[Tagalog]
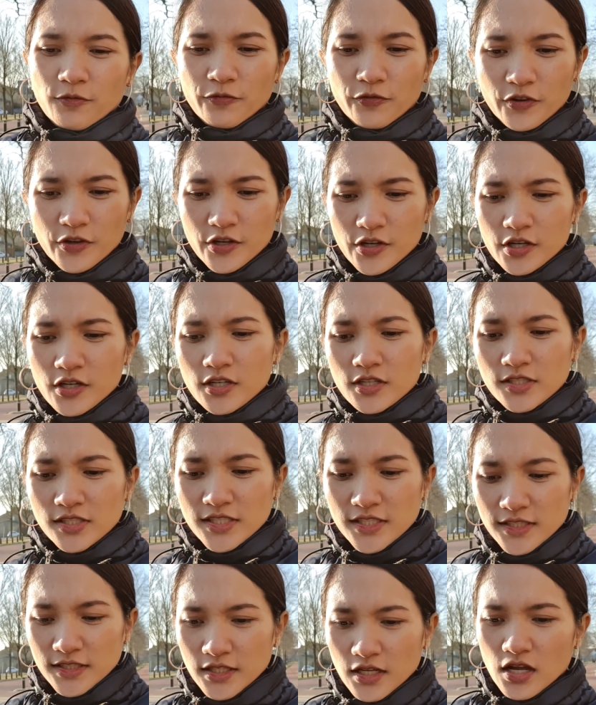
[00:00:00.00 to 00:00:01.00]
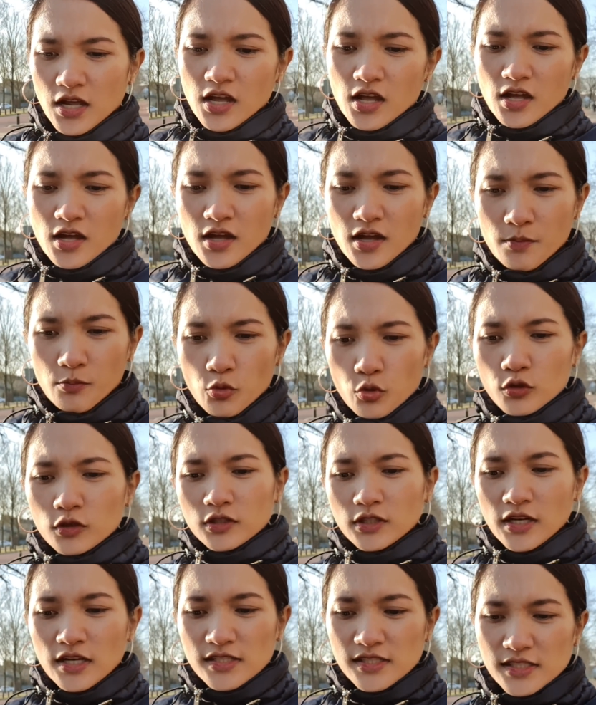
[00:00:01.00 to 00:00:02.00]
first um,
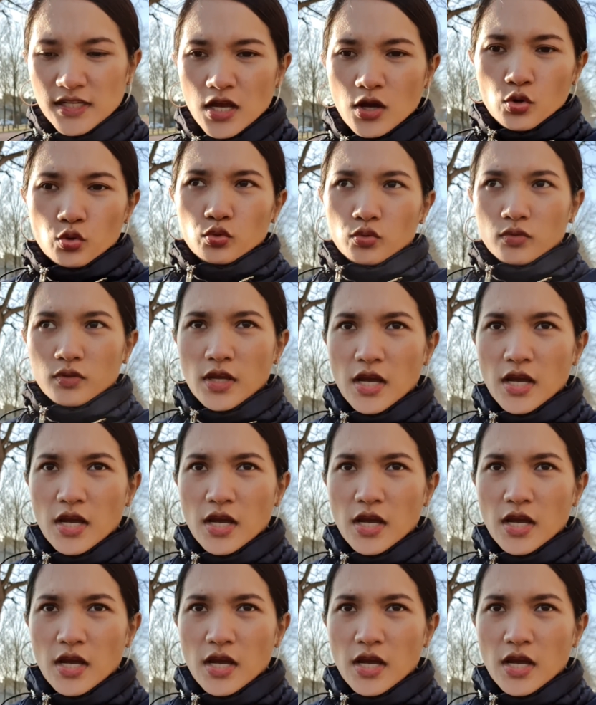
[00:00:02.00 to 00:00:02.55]
ultrasound.